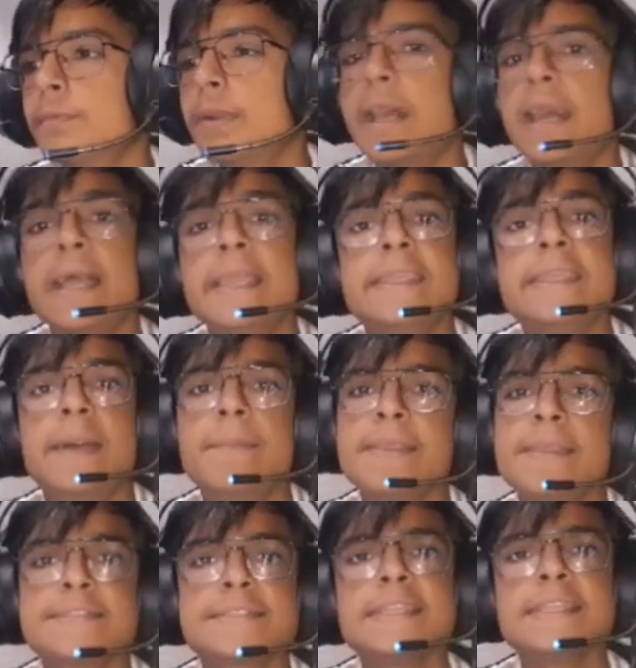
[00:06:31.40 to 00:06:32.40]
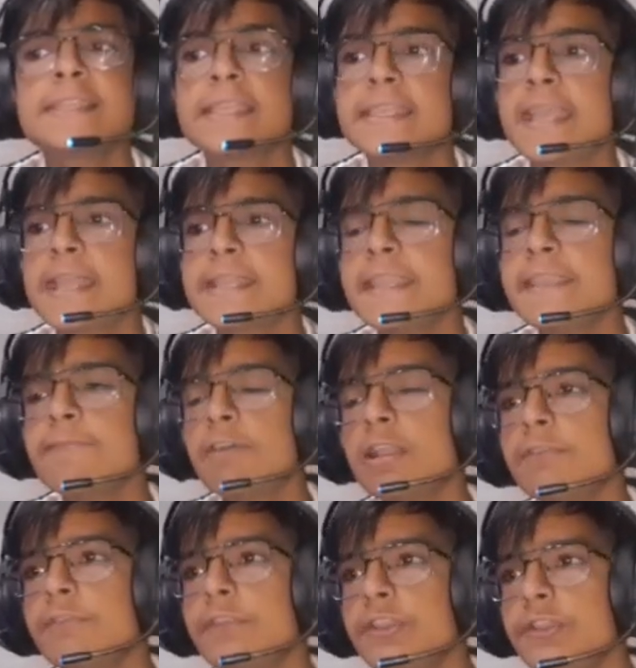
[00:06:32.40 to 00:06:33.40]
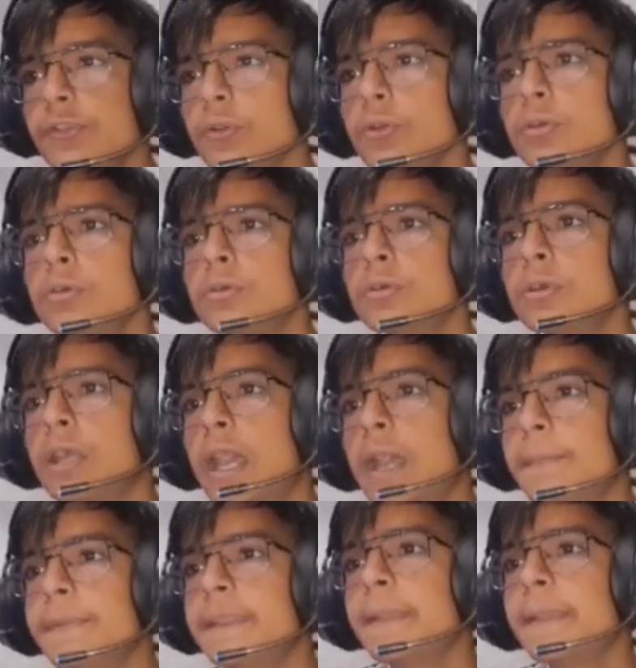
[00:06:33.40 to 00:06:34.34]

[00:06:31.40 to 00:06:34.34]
भाई अमेजिंग था यार ये वाली वीडियो अभी